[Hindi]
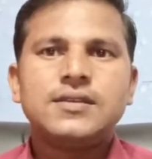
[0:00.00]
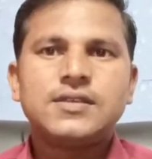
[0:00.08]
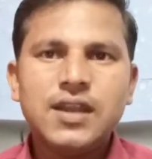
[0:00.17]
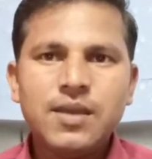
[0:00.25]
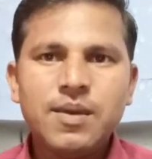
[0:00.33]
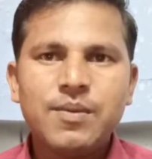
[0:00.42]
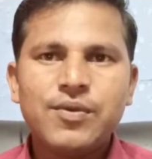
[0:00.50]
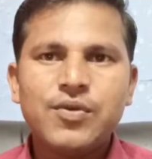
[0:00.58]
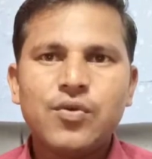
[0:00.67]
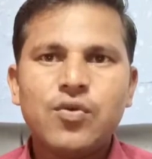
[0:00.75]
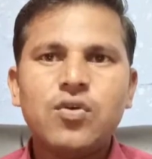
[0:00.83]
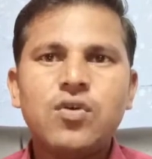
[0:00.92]
चलिए मैं
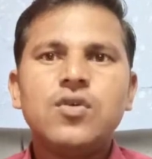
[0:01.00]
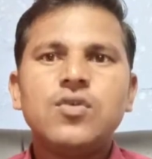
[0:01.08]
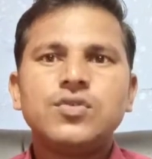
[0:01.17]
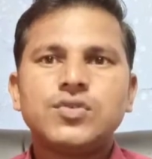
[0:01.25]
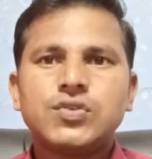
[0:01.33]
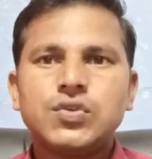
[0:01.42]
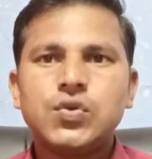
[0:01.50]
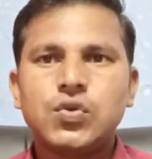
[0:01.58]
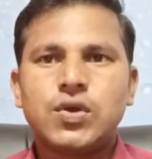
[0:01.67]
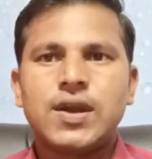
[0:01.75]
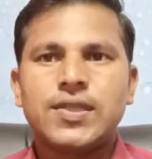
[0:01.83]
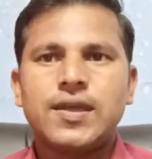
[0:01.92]
वीडियो को शुरू
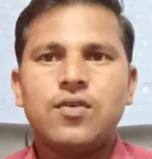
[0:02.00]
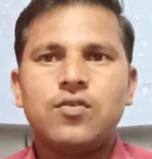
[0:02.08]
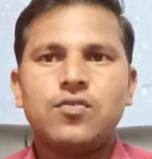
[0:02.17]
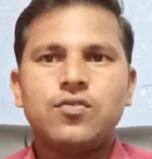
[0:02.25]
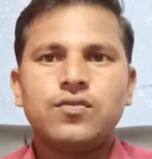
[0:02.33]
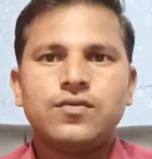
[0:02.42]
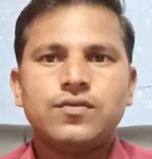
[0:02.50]
करता हूँ